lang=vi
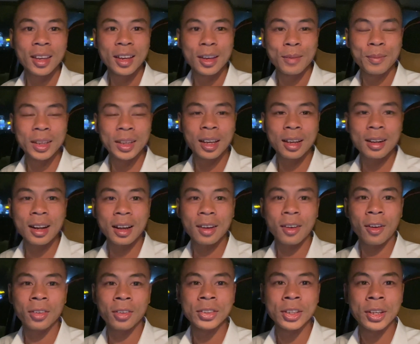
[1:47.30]
mình thấy
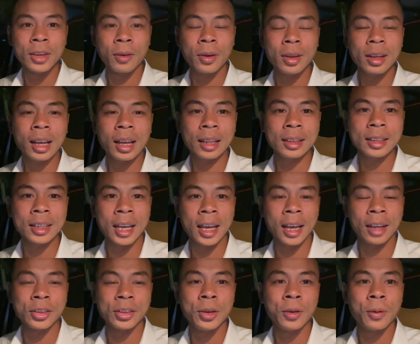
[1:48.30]
rằng còn nhiều cái căn
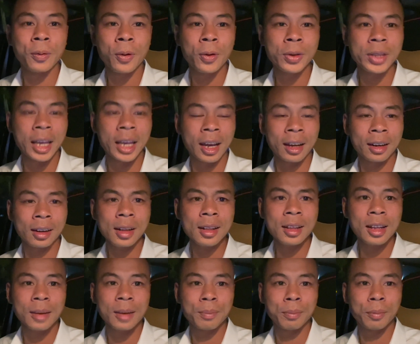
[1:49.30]
nhà nhiều ngôi nhà
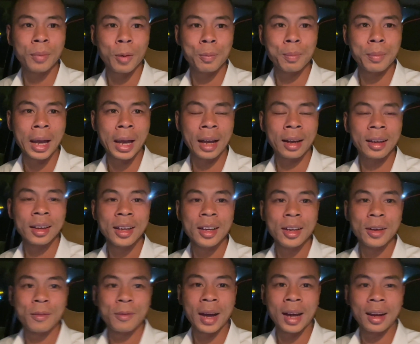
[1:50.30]
rất là mộc mạc
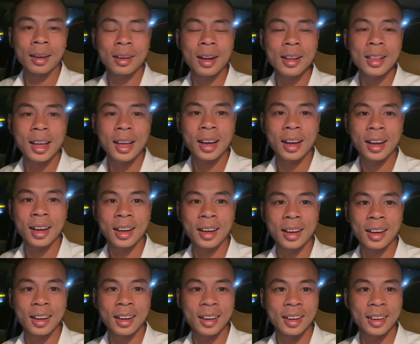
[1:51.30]
và rất
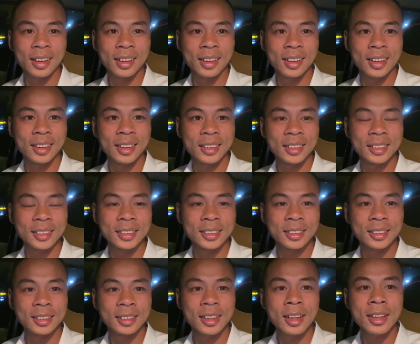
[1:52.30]
là
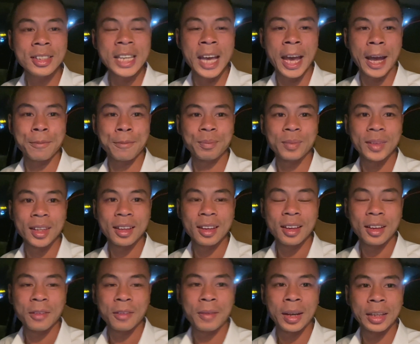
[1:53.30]
đơn giản
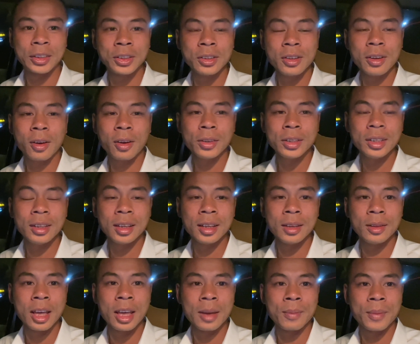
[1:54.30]
và chưa có
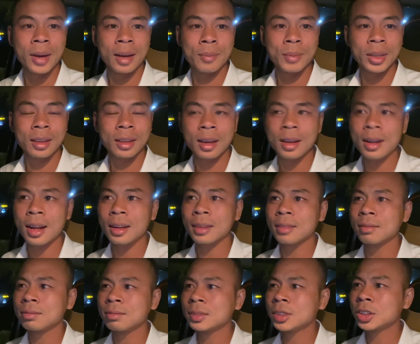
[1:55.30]
gì để mà mình thấy
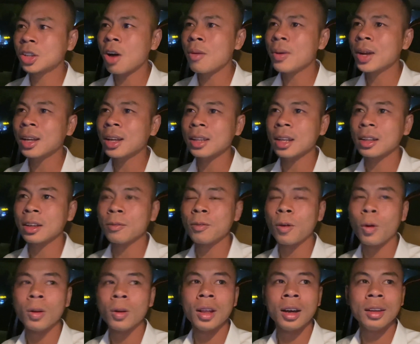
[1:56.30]
rằng so với các thành
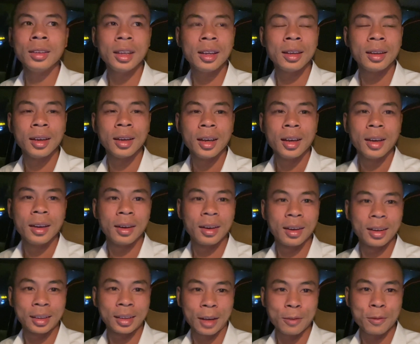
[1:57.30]
phố lớn thì uh,
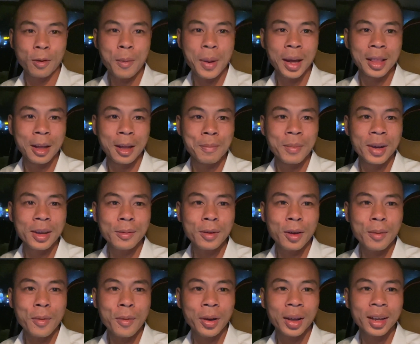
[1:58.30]
thành phố Bảo Lộc mới
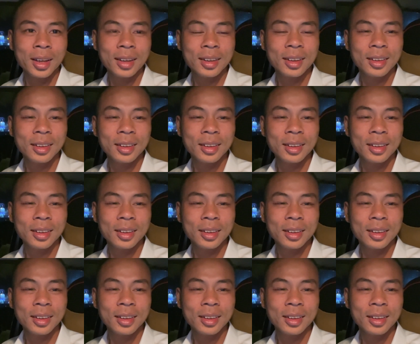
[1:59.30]
có một cái